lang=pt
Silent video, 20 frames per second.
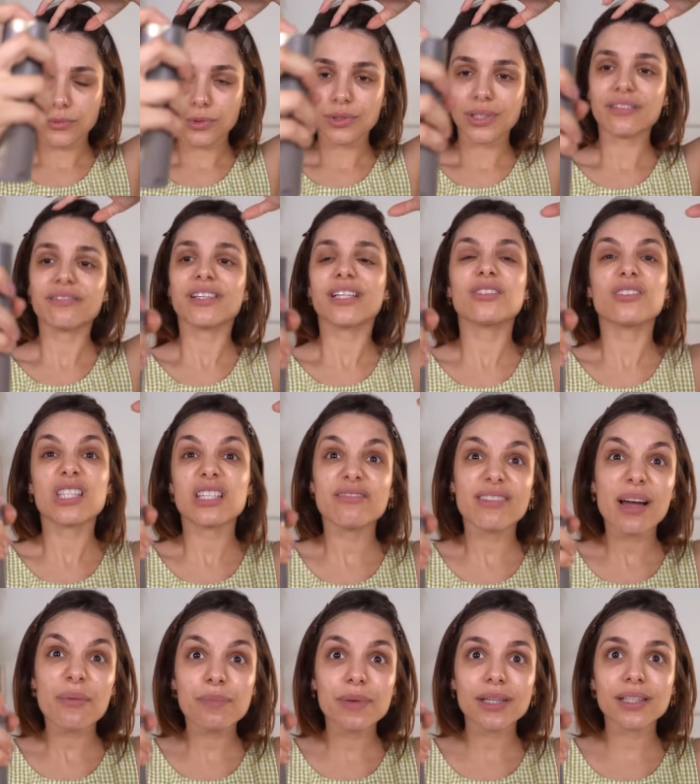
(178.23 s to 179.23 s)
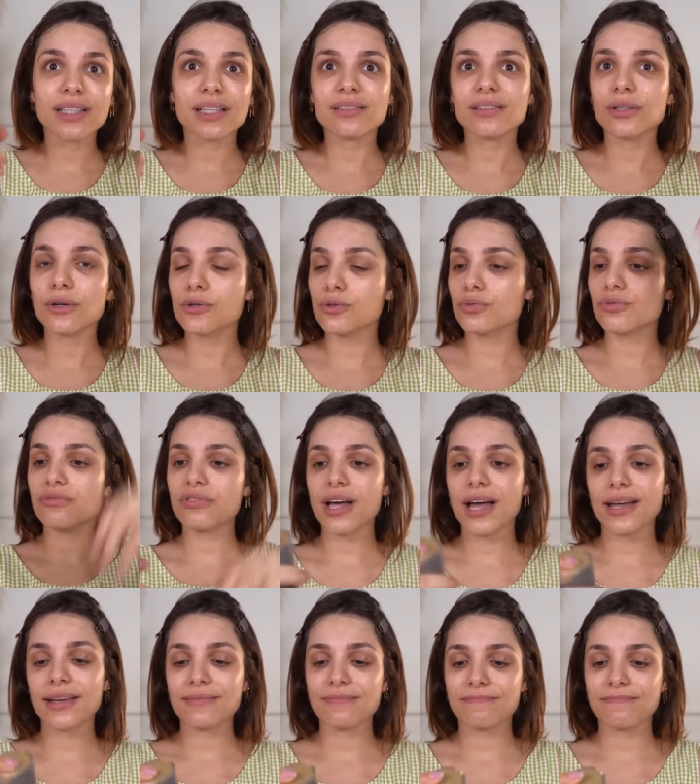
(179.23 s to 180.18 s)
Tá vendo? Você vai apertar o negócio, não vai.